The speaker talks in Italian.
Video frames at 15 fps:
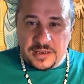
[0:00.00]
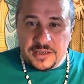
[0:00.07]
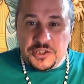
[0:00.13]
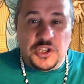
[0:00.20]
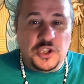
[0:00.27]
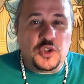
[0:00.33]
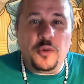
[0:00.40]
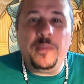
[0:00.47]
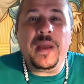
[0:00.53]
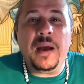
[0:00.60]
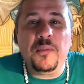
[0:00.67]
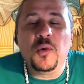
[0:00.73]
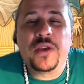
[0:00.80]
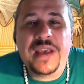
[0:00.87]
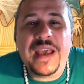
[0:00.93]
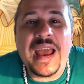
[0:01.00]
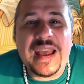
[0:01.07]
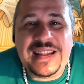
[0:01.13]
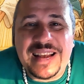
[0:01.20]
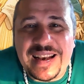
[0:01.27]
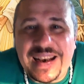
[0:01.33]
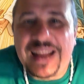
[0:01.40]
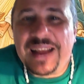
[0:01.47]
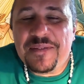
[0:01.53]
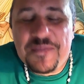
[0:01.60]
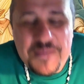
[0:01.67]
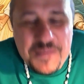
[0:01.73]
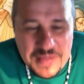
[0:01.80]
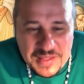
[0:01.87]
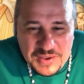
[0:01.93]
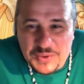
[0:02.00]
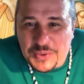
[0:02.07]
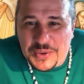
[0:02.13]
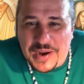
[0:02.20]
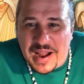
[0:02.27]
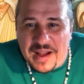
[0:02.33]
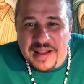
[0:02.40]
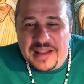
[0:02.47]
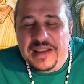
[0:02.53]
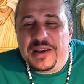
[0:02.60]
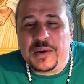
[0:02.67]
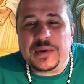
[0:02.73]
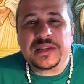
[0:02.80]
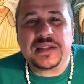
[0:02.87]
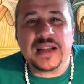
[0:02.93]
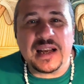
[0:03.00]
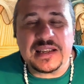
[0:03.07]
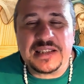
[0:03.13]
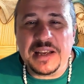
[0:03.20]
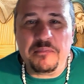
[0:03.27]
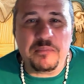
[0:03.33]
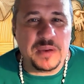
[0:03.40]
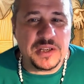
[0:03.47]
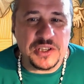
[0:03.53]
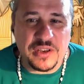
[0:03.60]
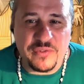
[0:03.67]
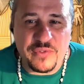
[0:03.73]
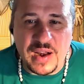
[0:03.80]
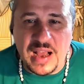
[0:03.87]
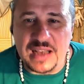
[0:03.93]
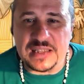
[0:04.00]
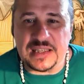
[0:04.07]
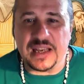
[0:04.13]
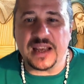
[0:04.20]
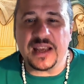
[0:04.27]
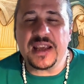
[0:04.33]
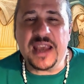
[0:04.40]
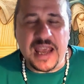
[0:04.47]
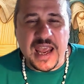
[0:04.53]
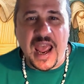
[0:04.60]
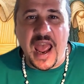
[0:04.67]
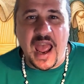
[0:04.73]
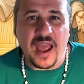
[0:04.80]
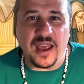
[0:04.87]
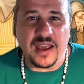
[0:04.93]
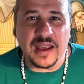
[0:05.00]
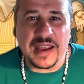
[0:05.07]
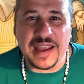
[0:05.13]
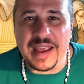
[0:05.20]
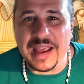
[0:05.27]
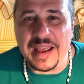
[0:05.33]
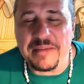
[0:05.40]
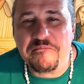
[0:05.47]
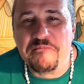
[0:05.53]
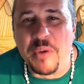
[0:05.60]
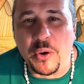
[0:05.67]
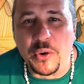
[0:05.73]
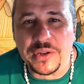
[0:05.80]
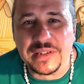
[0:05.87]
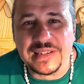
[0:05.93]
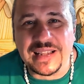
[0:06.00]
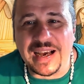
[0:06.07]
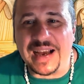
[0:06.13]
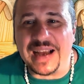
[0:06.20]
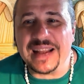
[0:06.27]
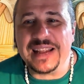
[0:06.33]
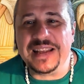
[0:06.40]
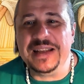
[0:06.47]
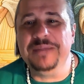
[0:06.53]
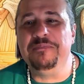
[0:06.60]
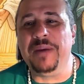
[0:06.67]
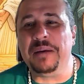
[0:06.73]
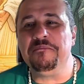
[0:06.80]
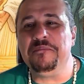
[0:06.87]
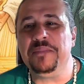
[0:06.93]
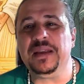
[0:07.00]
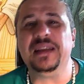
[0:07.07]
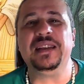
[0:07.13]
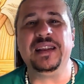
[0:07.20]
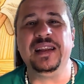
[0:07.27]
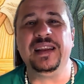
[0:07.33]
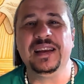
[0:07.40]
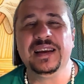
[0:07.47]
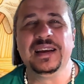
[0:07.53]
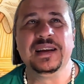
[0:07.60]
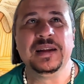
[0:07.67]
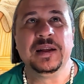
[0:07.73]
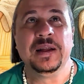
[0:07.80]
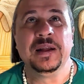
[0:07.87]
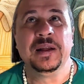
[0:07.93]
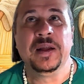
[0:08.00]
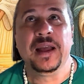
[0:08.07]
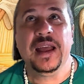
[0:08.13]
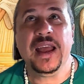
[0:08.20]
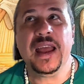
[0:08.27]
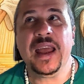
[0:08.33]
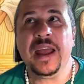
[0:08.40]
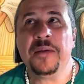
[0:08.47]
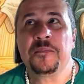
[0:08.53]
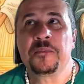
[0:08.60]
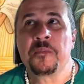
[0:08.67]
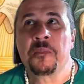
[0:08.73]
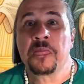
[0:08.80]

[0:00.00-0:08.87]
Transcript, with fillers: ci dobbiamo chiedere ora in questa semplice frase chi è che porta i bambini e